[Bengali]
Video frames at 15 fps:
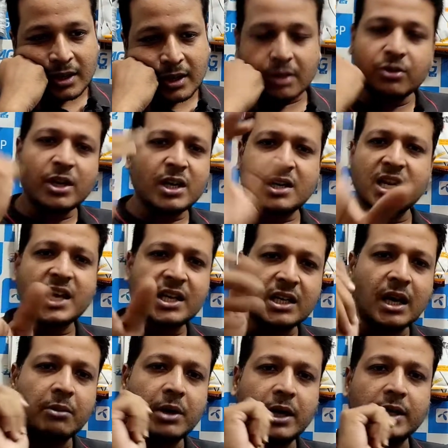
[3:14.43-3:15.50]
কিন্তু এটা ঠিক
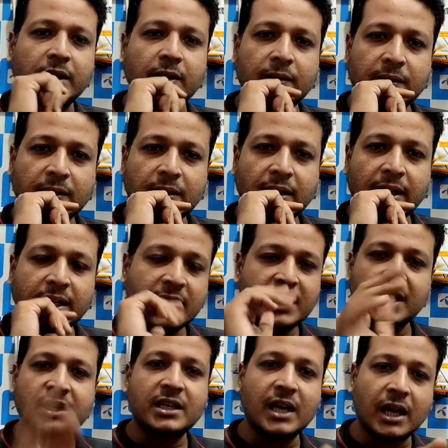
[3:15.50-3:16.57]
না ভাই এটা
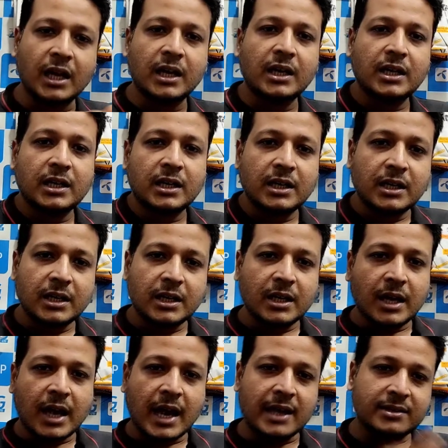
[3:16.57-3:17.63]
ঠিক না
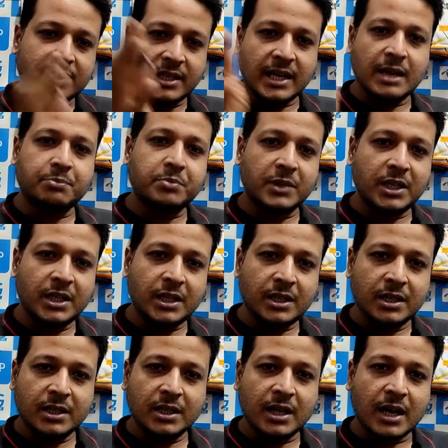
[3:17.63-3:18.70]
আজকে আপনি
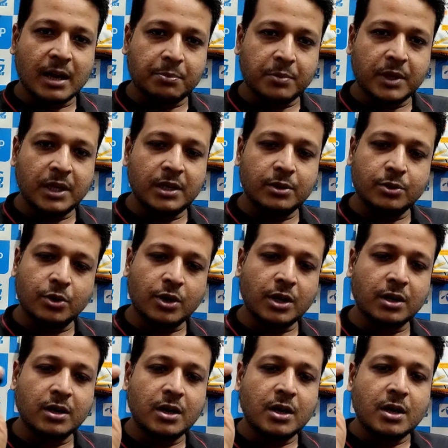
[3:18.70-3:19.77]
আপনি
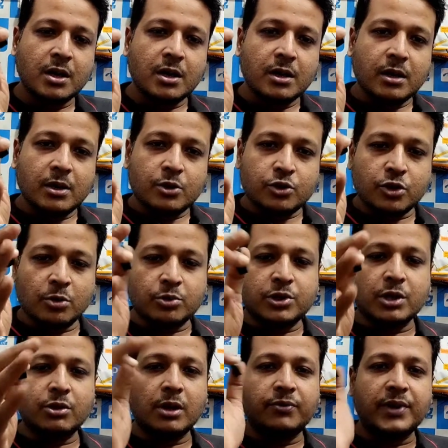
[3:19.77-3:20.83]
ধরেন
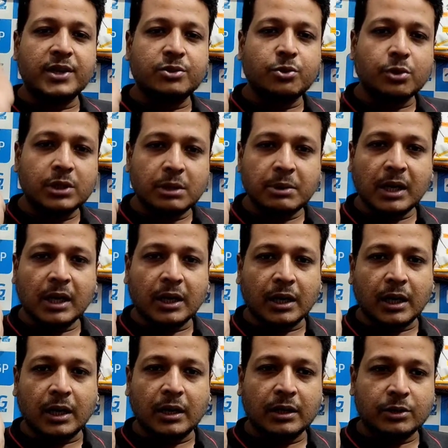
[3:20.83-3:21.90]
সমস্যাগুলো ফেস করতে পারলেন
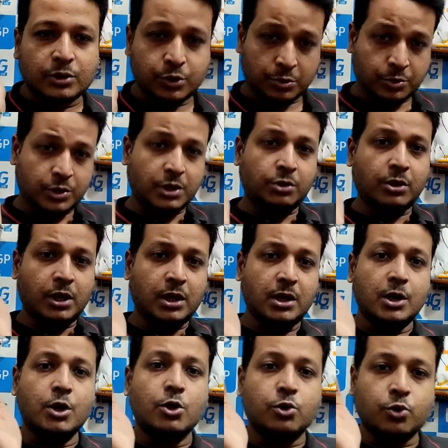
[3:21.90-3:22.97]
না সমস্যাগুলো
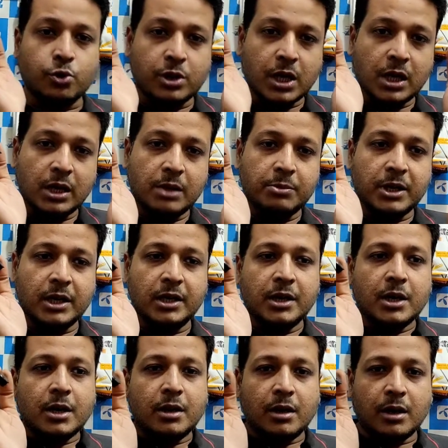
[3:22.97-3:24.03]
টোটালি মানে
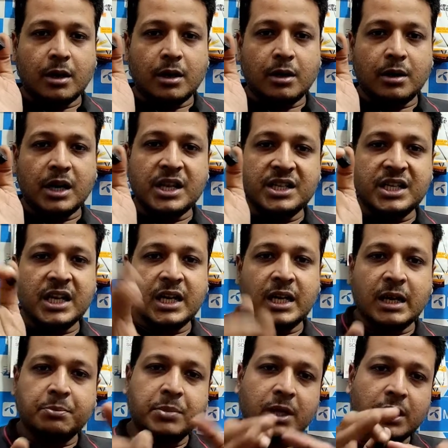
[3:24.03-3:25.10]
নিজে
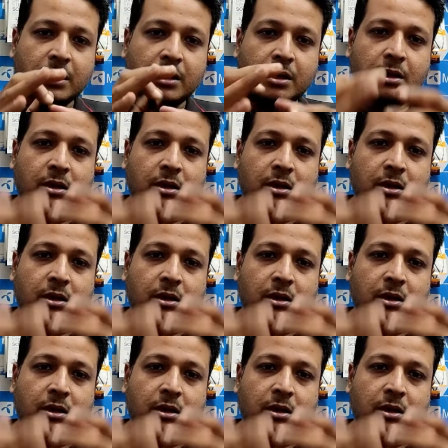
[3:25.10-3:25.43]
আপনার